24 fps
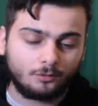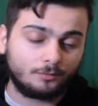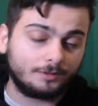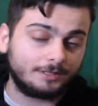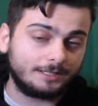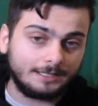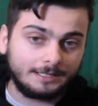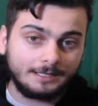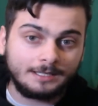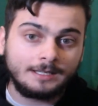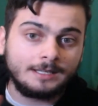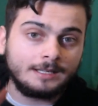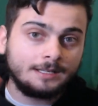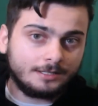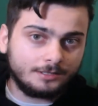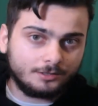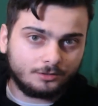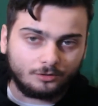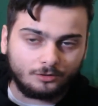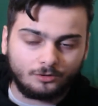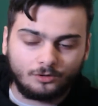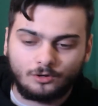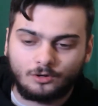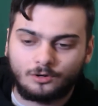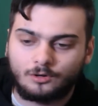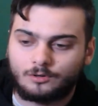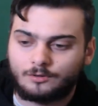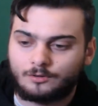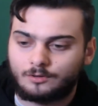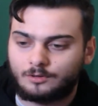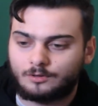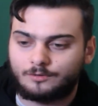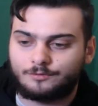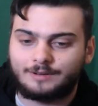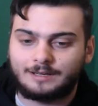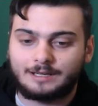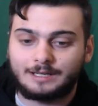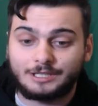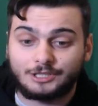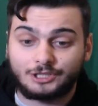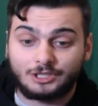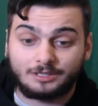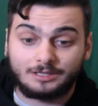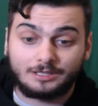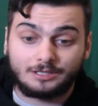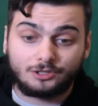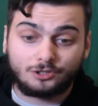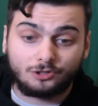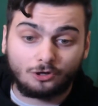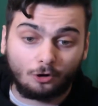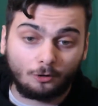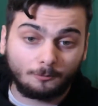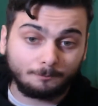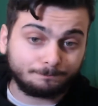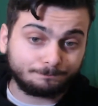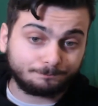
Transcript: quindi sono uh, felice di ciò.